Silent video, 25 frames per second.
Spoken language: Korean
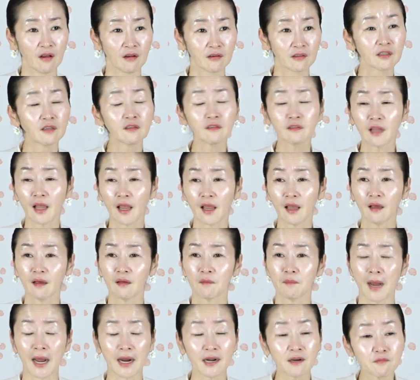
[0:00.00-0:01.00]
그런데
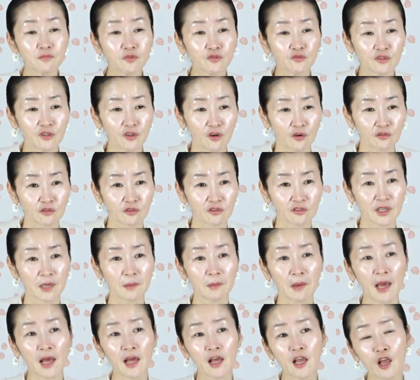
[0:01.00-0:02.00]
많은 분들이
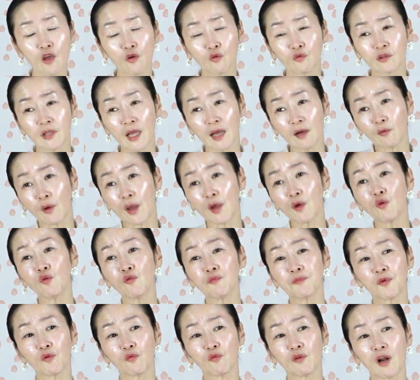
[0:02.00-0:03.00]
어떠냐면 딱
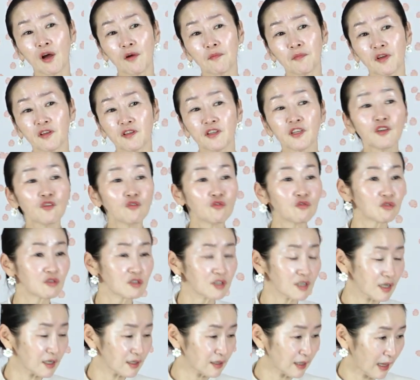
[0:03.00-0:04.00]
괴로움이 올라오면 이유를
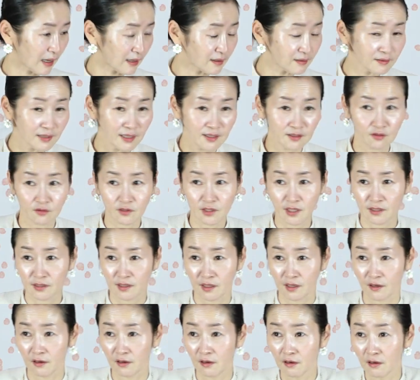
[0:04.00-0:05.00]
이렇게 다른 데서
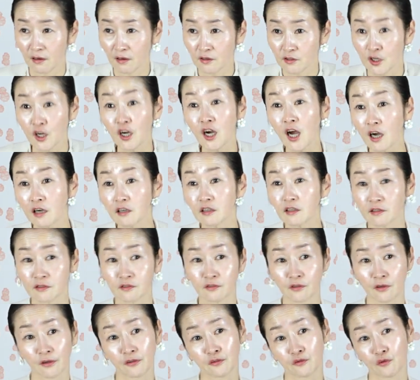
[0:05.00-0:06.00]
찾아요. 제가
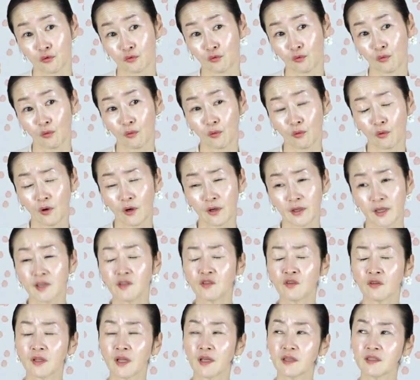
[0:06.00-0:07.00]
그랬어요, 저도.
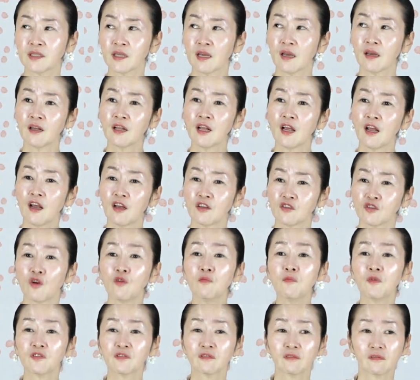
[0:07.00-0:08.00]
예전에 이제
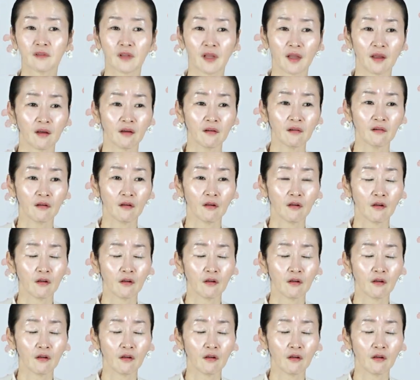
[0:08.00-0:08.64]
젊었을 때요.